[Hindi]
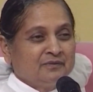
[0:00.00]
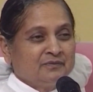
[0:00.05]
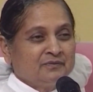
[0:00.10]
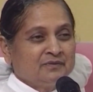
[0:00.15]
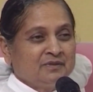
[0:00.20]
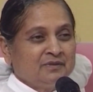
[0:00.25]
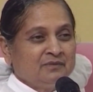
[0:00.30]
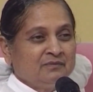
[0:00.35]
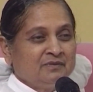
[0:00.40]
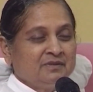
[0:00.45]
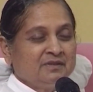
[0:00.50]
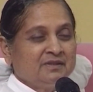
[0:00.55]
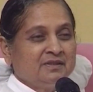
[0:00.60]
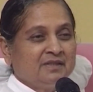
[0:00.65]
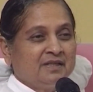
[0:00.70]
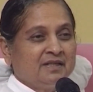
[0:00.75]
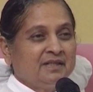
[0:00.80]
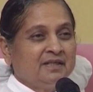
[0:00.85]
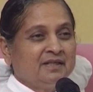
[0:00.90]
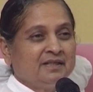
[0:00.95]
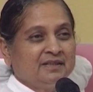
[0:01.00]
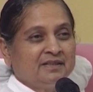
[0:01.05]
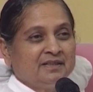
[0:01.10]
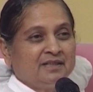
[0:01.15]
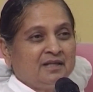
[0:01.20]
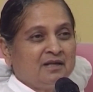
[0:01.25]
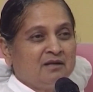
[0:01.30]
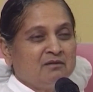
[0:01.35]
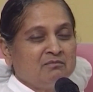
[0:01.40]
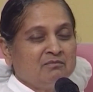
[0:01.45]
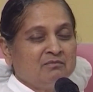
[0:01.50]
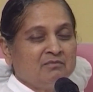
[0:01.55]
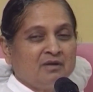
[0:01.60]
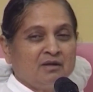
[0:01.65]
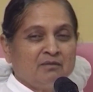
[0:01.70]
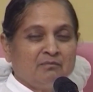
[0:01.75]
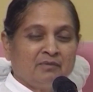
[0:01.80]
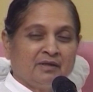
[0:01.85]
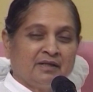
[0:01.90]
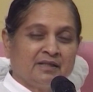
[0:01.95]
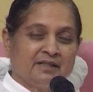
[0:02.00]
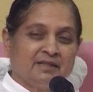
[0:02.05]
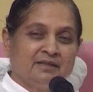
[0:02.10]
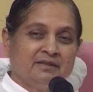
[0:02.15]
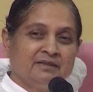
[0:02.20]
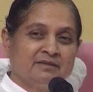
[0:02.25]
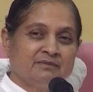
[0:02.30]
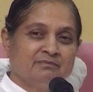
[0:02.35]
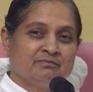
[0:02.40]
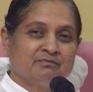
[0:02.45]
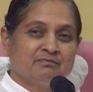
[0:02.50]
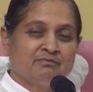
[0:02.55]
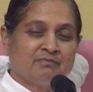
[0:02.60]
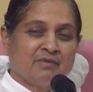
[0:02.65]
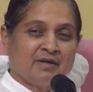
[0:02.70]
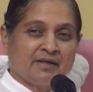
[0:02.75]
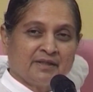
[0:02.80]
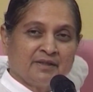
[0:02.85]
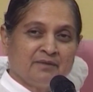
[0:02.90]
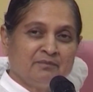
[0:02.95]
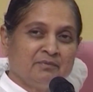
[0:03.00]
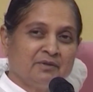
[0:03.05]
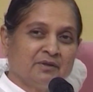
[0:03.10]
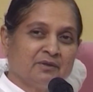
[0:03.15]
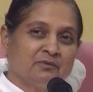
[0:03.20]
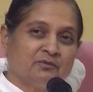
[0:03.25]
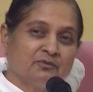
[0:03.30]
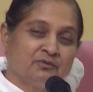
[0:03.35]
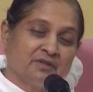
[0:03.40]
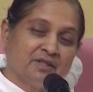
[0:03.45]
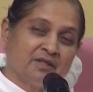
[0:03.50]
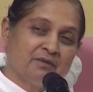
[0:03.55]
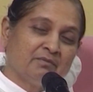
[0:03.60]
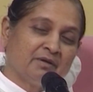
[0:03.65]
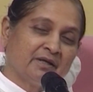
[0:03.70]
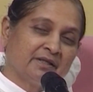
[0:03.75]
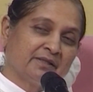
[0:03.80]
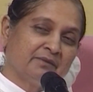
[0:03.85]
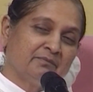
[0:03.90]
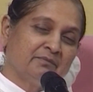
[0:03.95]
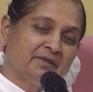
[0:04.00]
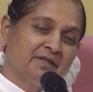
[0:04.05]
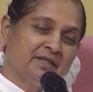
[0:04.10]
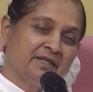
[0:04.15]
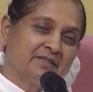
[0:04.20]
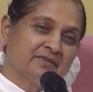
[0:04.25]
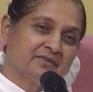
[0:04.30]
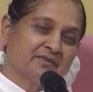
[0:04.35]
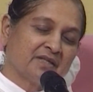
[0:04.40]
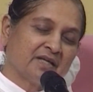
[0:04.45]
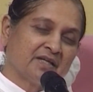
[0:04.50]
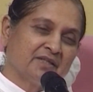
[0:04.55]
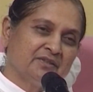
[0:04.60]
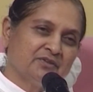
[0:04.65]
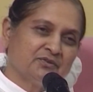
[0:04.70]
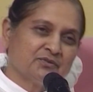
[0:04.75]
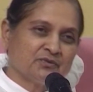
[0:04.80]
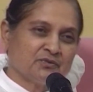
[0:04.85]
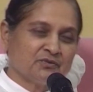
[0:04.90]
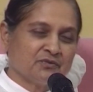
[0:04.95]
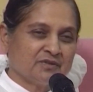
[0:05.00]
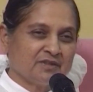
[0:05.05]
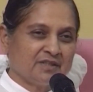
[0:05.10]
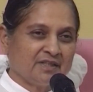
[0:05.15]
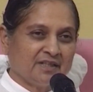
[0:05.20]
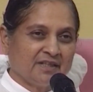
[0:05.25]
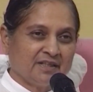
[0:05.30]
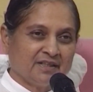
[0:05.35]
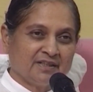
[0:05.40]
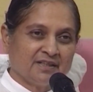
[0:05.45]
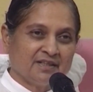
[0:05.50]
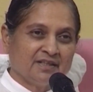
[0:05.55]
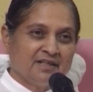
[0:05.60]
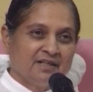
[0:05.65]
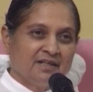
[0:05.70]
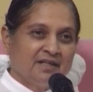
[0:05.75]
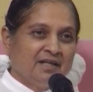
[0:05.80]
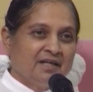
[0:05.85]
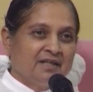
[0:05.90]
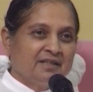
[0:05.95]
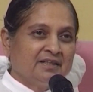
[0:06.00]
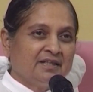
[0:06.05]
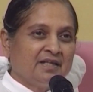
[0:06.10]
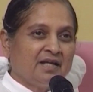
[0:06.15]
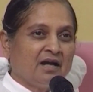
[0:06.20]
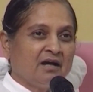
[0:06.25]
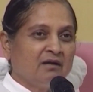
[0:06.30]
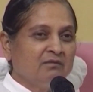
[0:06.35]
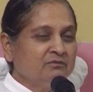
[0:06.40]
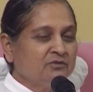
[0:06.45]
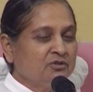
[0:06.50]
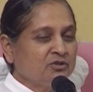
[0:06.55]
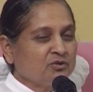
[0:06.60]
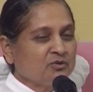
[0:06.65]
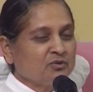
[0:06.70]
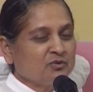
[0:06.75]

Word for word: उसकी वजह यह है कि हम हमारे बारे में खुद के बारे में ऐसा ही सोचते हैं कि हम जो